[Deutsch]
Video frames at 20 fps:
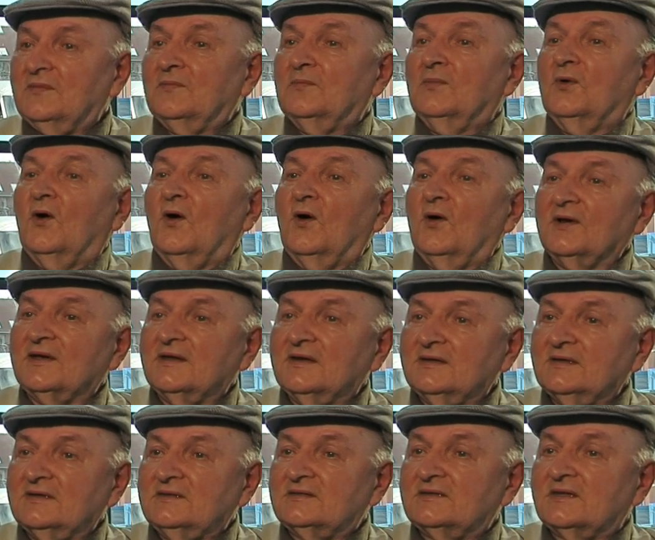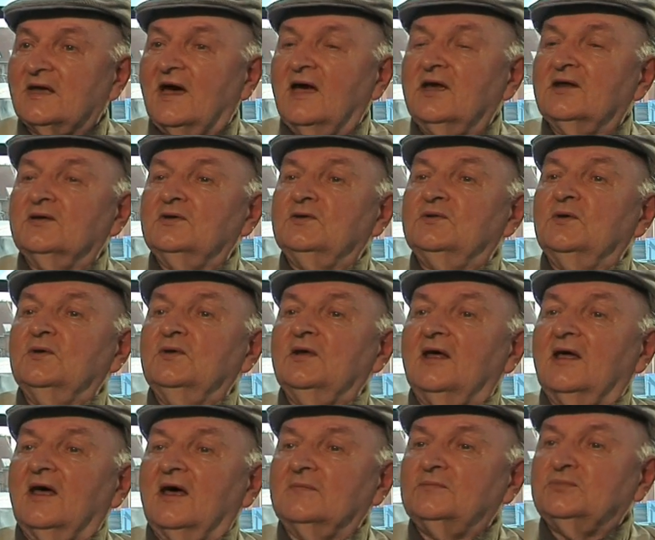morgens eine dünne
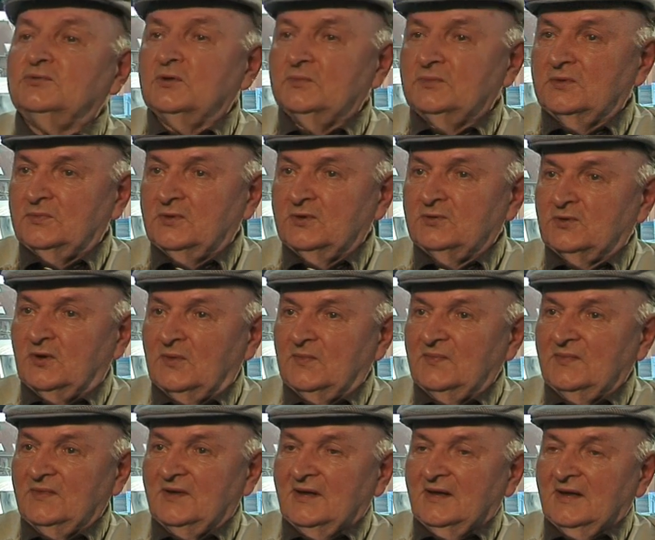Erbsuppe bekommen,